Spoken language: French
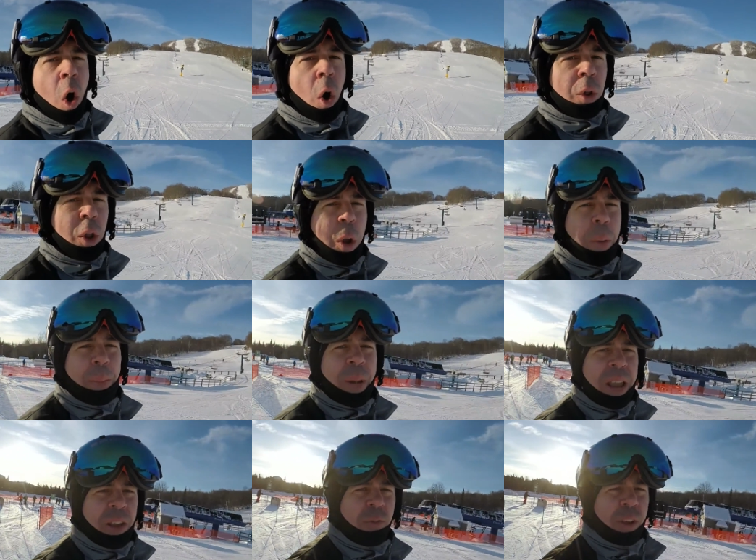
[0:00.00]
on a un
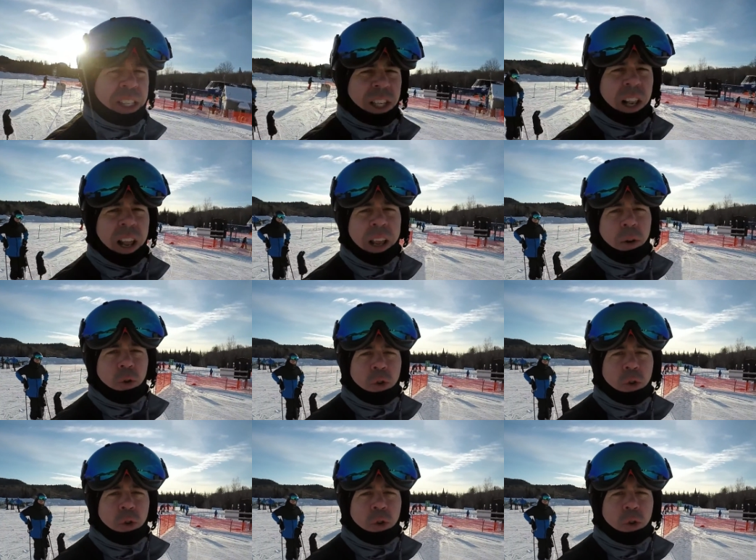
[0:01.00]
magnifique soleil